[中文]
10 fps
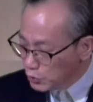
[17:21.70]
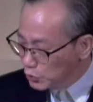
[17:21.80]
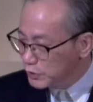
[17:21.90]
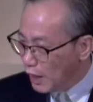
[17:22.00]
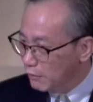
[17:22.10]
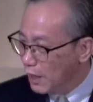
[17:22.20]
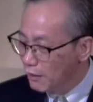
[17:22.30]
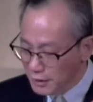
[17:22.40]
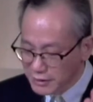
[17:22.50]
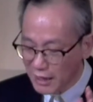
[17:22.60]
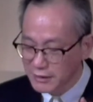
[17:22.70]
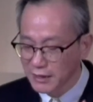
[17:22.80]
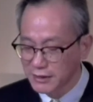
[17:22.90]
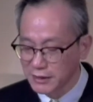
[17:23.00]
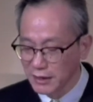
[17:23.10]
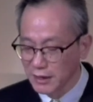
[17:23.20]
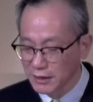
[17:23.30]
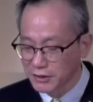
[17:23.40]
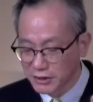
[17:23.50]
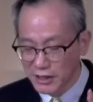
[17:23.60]
不住祷告和常常
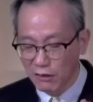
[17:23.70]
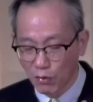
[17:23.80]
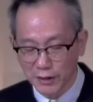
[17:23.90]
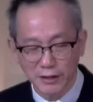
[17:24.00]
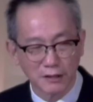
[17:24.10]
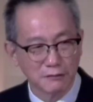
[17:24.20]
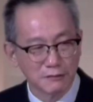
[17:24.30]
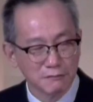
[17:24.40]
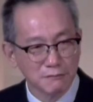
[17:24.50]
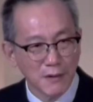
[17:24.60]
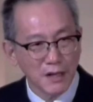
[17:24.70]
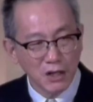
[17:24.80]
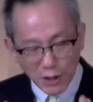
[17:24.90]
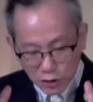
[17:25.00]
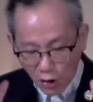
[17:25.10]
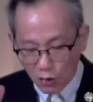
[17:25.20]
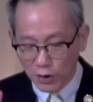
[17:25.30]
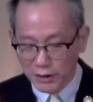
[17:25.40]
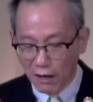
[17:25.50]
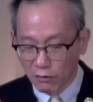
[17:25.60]
喜乐是相关的。因为
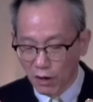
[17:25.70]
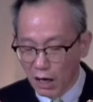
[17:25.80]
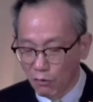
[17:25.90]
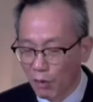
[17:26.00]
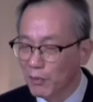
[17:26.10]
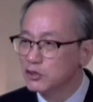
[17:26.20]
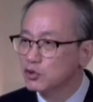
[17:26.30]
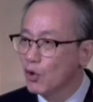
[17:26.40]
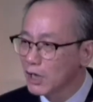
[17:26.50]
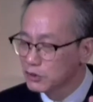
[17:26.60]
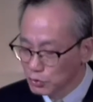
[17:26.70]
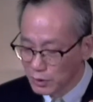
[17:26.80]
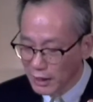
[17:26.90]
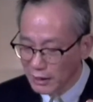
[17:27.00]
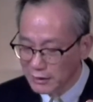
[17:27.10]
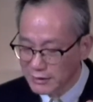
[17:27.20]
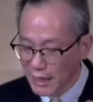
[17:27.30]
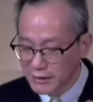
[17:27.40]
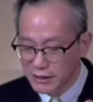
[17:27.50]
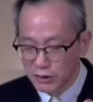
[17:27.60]
通过祷告，我们抓住
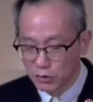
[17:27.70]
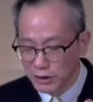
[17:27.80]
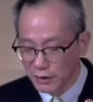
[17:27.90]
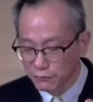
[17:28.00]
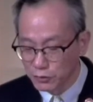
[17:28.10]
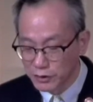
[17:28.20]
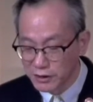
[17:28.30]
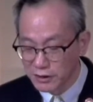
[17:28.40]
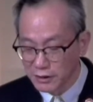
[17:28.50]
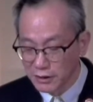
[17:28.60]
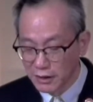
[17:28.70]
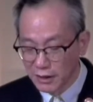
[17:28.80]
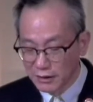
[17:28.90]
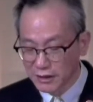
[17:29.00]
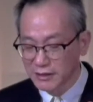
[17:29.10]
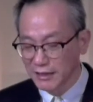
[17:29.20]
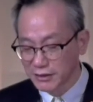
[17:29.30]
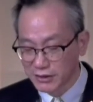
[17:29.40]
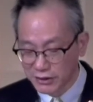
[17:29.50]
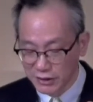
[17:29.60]
了在基督里的福气，这
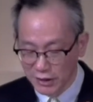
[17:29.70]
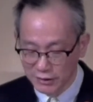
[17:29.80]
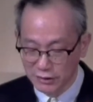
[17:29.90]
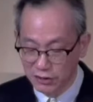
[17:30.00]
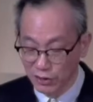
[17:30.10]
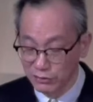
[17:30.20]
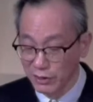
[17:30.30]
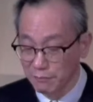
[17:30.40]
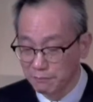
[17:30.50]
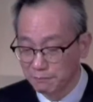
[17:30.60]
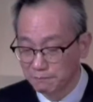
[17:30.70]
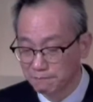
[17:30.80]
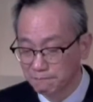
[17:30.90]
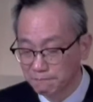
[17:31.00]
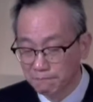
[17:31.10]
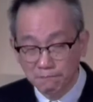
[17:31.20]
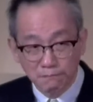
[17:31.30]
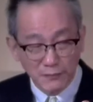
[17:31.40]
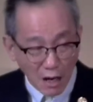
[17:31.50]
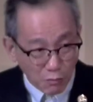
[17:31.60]
才是喜乐的泉源。
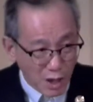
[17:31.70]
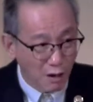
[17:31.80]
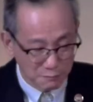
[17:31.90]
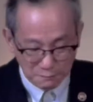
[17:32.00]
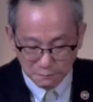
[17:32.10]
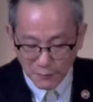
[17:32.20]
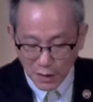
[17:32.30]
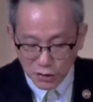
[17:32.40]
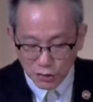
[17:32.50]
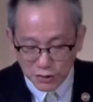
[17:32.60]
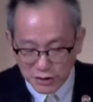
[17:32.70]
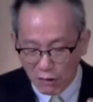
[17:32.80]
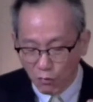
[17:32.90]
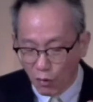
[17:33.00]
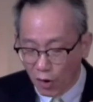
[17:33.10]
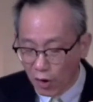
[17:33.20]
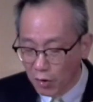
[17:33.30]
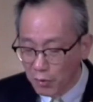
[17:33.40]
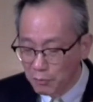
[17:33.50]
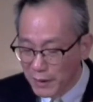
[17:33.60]
祷告就是在
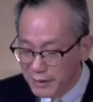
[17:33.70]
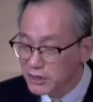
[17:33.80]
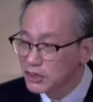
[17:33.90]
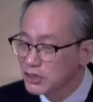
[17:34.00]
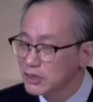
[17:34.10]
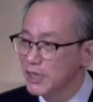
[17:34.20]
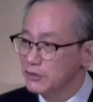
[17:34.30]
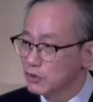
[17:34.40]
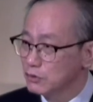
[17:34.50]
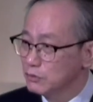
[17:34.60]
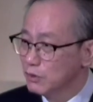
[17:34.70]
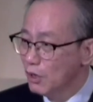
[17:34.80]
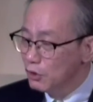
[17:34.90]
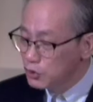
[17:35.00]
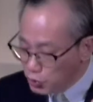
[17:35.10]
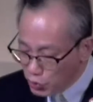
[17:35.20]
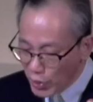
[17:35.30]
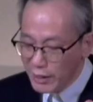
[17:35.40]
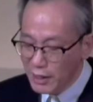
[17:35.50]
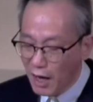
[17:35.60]
我们的试炼中
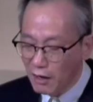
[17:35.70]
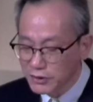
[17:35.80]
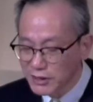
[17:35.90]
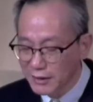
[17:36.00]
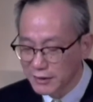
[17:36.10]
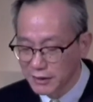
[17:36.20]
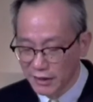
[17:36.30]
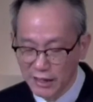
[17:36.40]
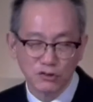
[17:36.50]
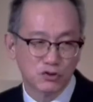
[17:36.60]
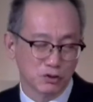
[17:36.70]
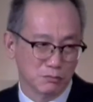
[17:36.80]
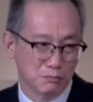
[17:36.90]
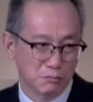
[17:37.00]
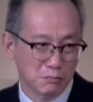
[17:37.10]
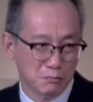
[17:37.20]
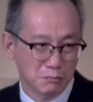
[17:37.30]
宣告上帝的应许，